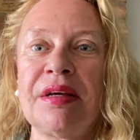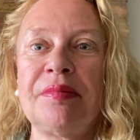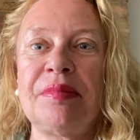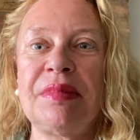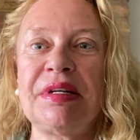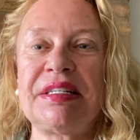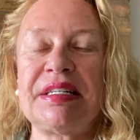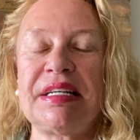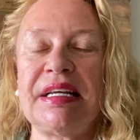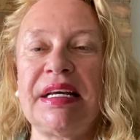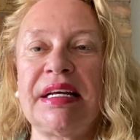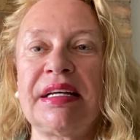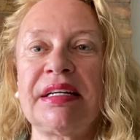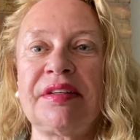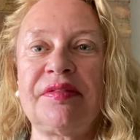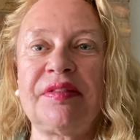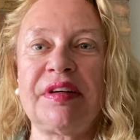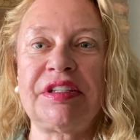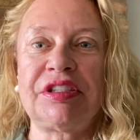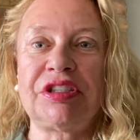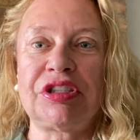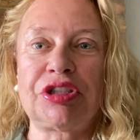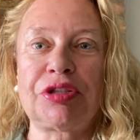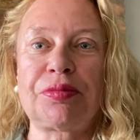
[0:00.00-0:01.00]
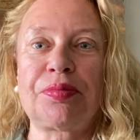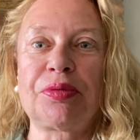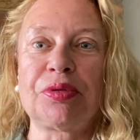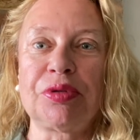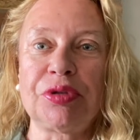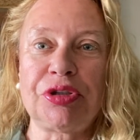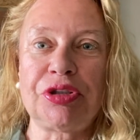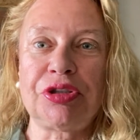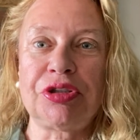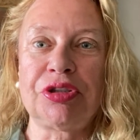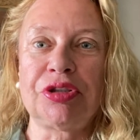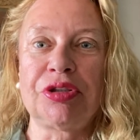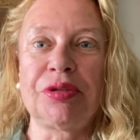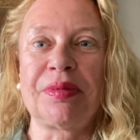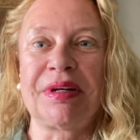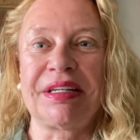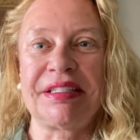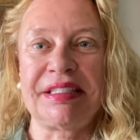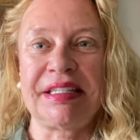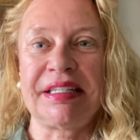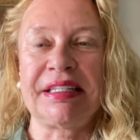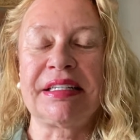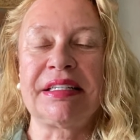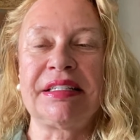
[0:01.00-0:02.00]
mit irgendwelchen Sprüchen über
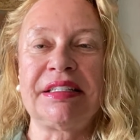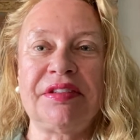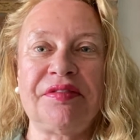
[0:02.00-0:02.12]
Dinge,